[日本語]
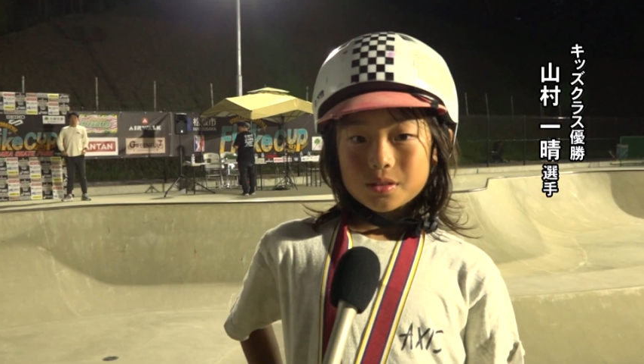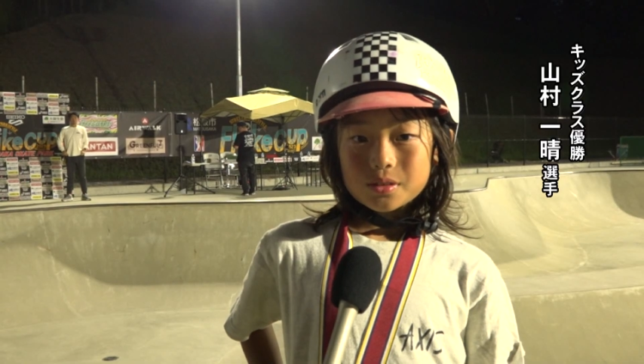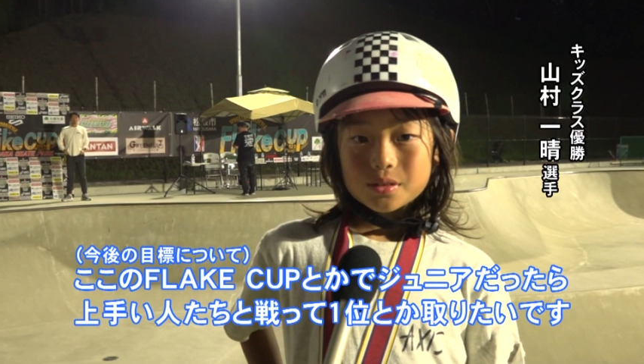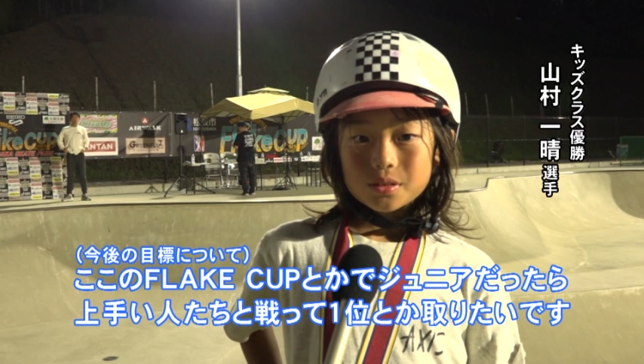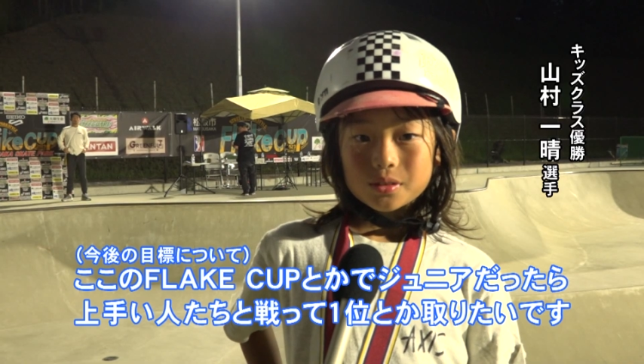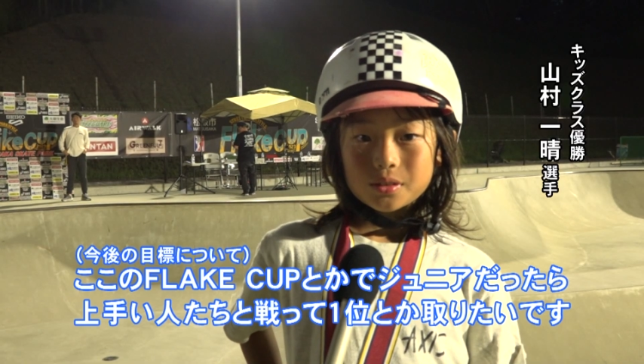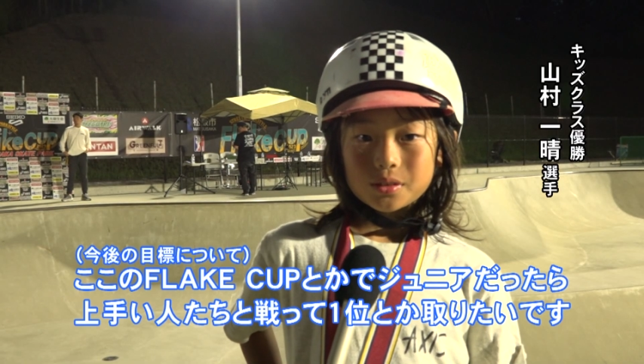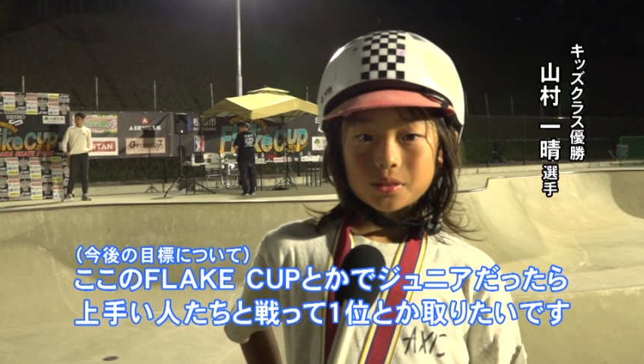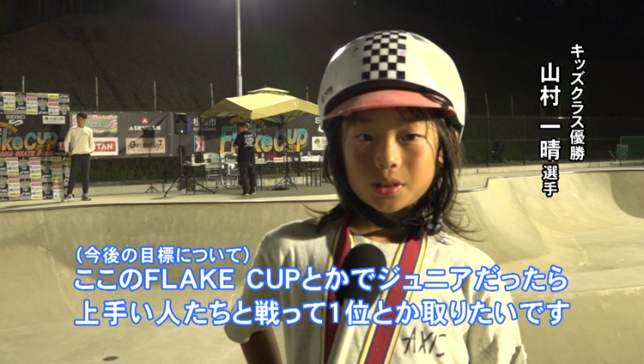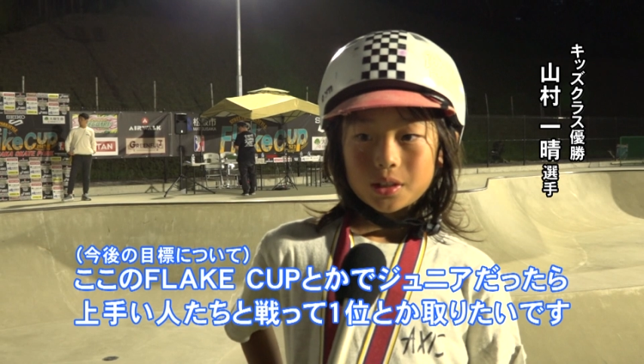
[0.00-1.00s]
ここ
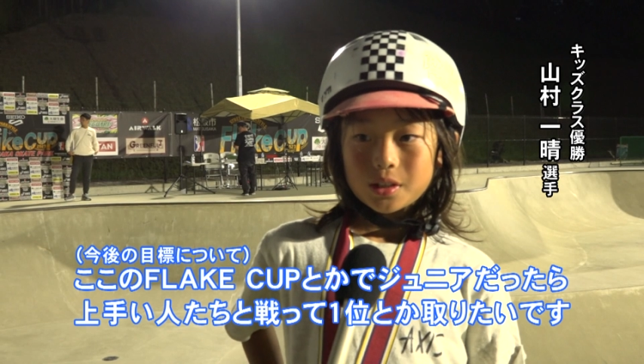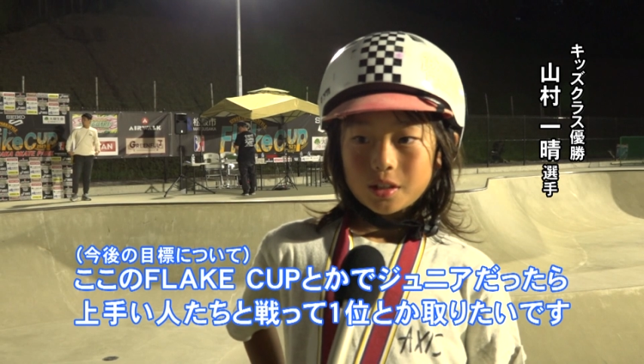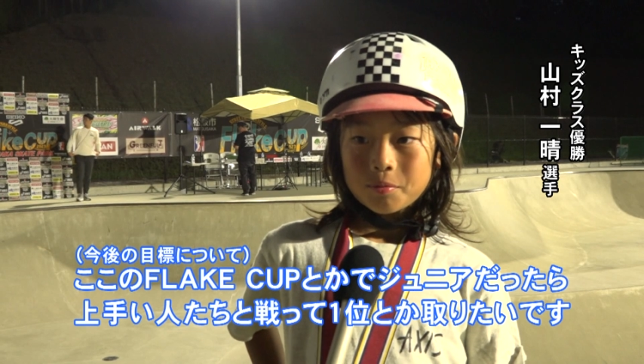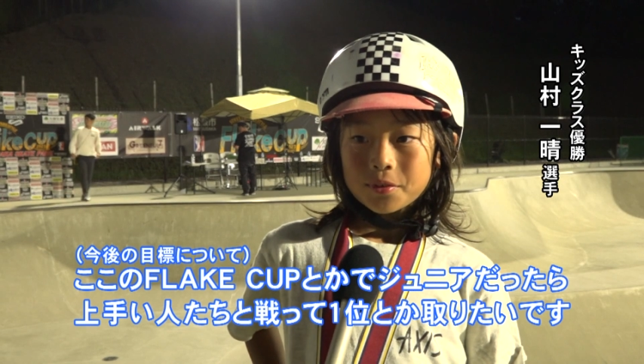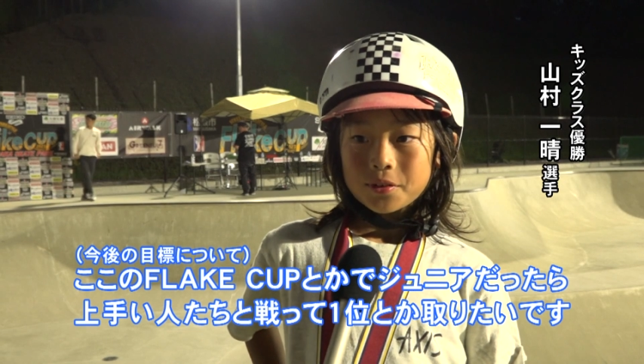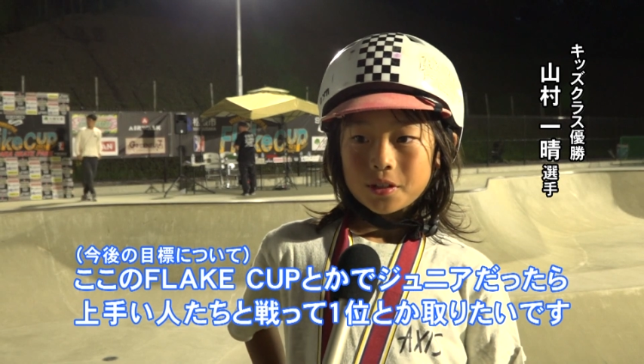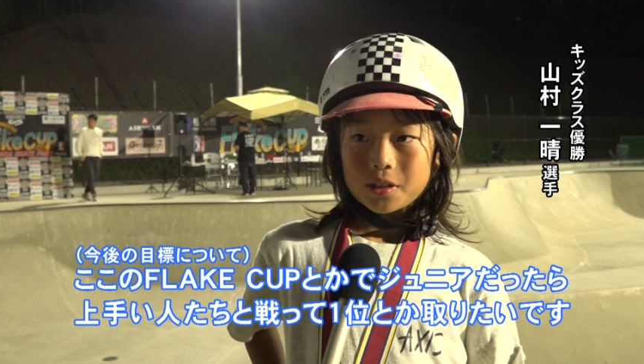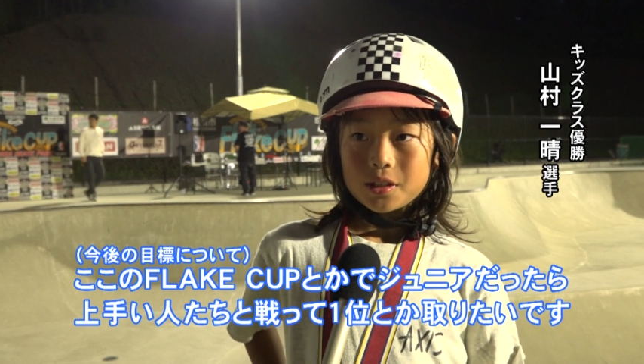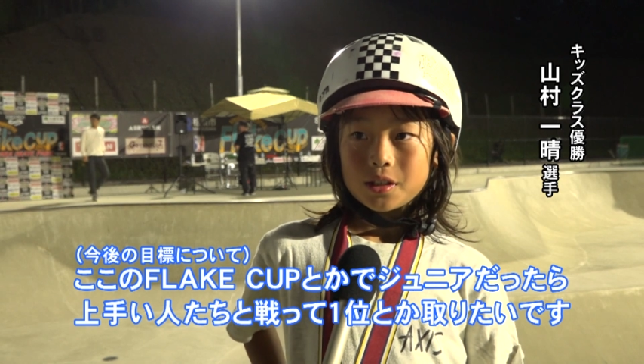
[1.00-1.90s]
のフレークカップとか